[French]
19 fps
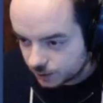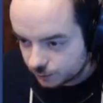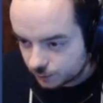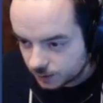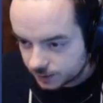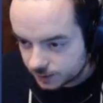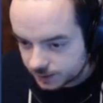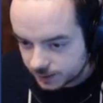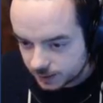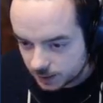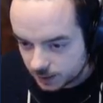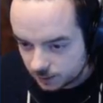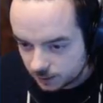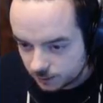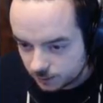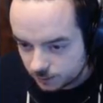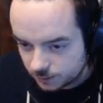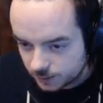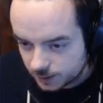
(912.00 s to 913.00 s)
Je vais laisser
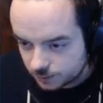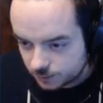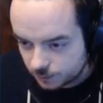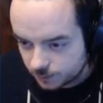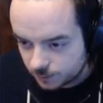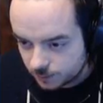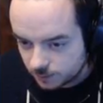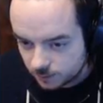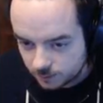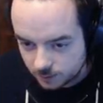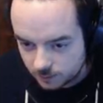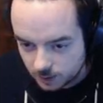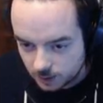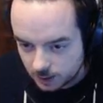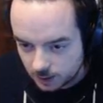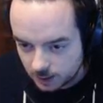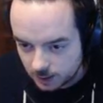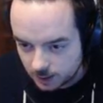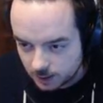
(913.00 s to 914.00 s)
une découpe,
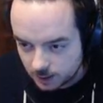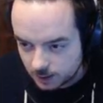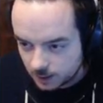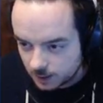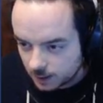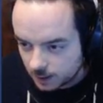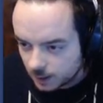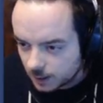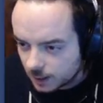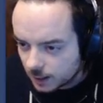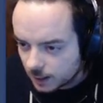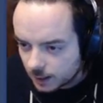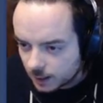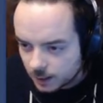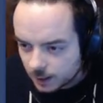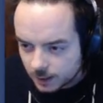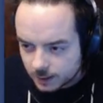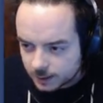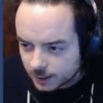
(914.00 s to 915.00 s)
voilà.
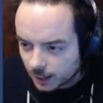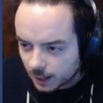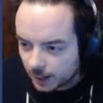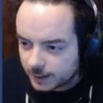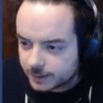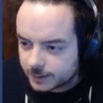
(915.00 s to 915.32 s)
Hack.